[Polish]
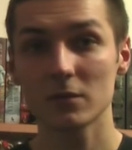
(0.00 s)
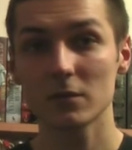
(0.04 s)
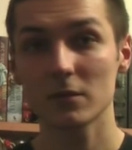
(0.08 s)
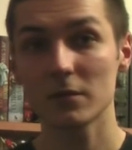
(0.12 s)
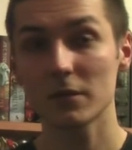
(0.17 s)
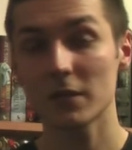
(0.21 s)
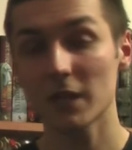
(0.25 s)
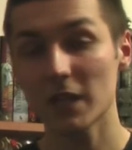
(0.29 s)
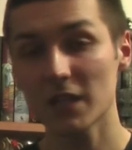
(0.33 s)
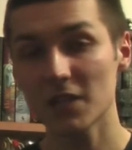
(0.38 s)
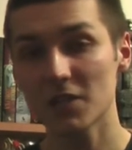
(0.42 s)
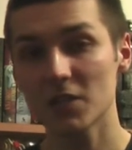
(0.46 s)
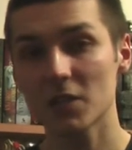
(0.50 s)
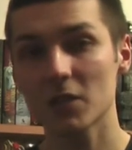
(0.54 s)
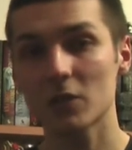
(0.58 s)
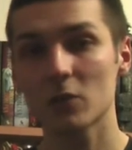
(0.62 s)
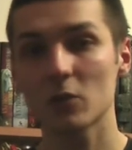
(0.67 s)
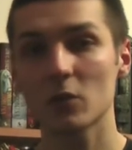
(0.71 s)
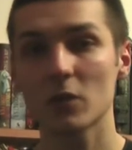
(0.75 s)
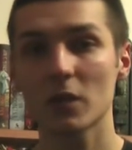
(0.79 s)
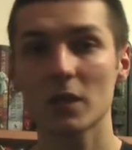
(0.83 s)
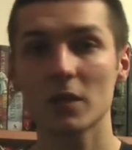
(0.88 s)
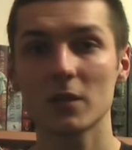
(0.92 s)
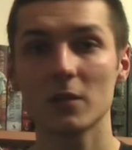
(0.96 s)
w trakcie
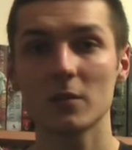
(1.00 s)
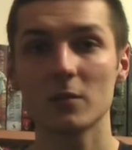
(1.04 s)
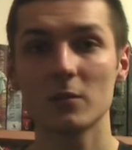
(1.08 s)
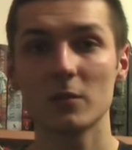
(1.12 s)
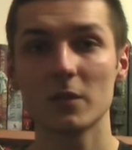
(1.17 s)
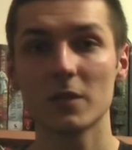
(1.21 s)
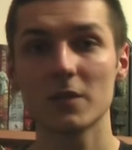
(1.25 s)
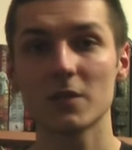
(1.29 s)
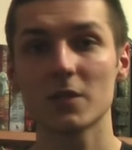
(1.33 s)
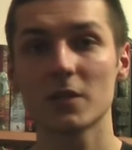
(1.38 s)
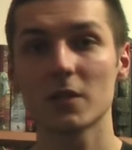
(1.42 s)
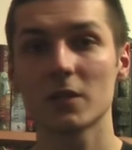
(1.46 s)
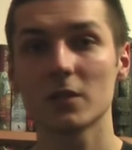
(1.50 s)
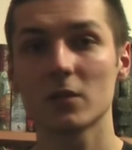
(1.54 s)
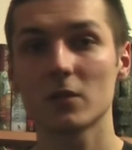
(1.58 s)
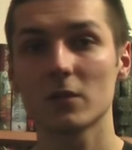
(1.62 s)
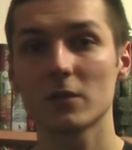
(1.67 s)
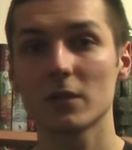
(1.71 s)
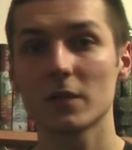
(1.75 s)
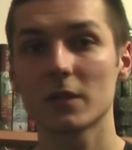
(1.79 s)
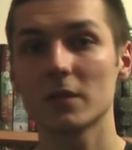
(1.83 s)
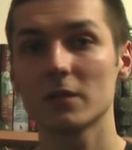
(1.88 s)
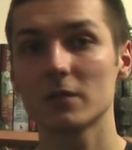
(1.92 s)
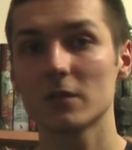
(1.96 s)
której będzie
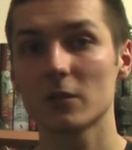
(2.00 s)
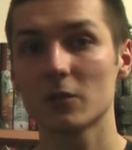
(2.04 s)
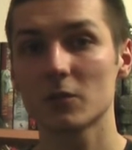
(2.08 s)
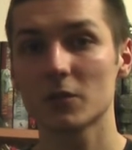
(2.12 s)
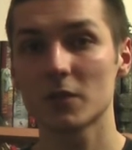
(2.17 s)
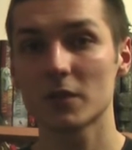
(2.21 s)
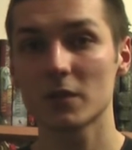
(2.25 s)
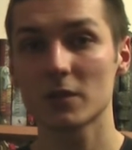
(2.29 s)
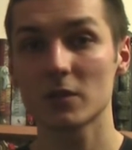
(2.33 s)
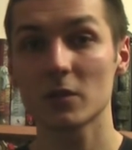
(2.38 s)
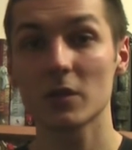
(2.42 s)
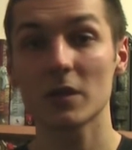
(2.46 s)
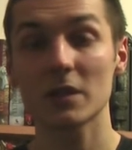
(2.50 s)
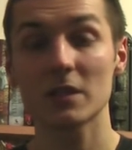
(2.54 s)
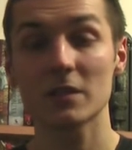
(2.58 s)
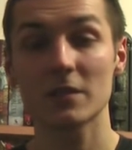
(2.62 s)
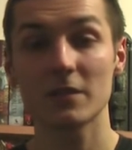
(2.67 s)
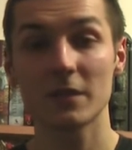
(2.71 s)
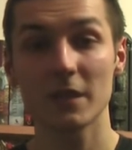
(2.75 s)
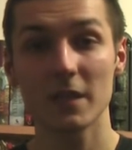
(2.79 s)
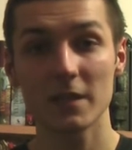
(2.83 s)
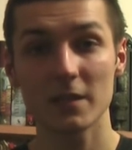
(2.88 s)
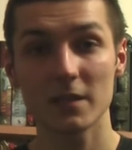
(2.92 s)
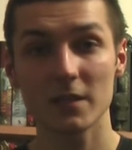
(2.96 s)
dowiadywał się coraz
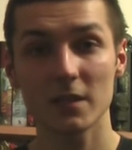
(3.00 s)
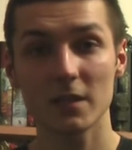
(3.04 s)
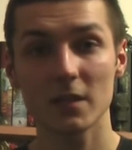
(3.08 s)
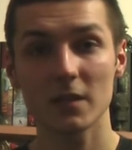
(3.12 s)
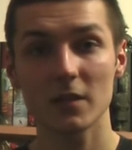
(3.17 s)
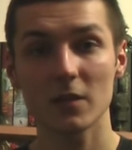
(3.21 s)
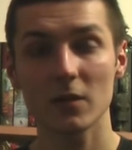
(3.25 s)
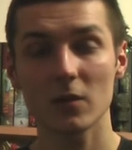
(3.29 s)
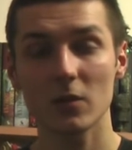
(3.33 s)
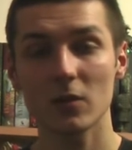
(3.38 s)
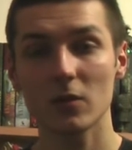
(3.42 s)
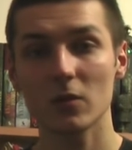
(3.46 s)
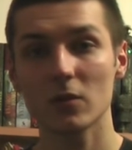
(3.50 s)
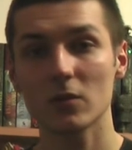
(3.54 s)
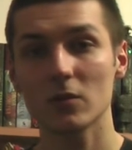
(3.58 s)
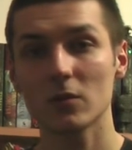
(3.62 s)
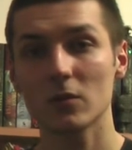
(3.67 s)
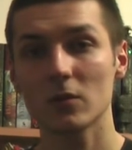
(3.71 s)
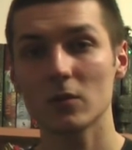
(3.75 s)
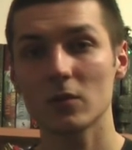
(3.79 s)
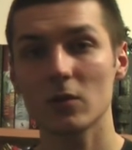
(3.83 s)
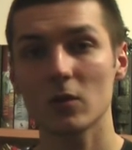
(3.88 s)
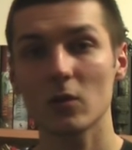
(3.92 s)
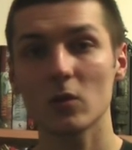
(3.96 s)
więcej o
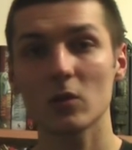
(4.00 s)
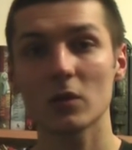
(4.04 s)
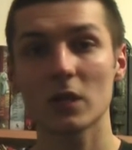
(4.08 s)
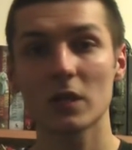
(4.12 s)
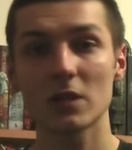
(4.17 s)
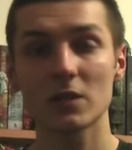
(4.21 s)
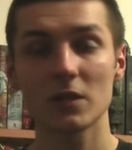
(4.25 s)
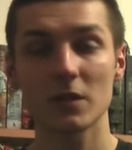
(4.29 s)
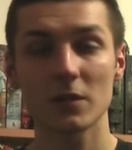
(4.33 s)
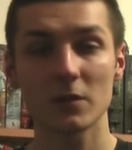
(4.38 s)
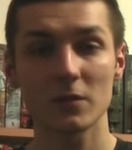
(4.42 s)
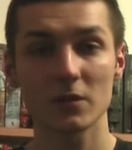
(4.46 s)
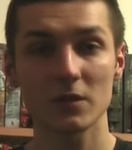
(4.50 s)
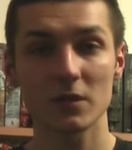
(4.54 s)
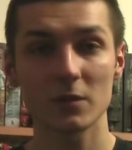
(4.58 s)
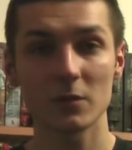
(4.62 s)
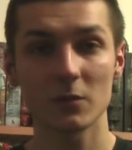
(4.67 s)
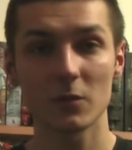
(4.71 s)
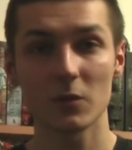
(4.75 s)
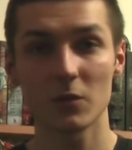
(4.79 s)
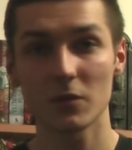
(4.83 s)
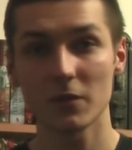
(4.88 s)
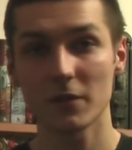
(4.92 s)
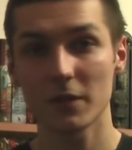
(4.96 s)

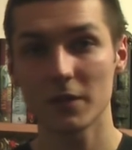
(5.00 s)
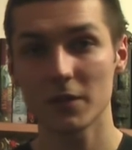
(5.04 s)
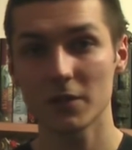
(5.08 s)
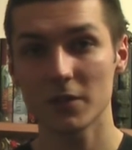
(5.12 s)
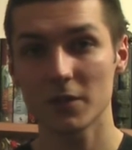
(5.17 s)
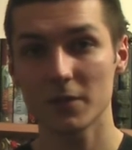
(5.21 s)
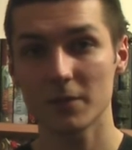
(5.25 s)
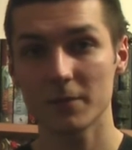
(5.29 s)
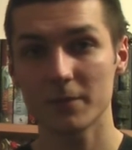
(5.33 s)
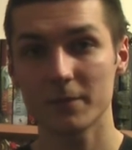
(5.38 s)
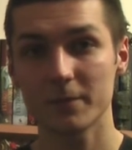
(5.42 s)
otaczającym go świecie.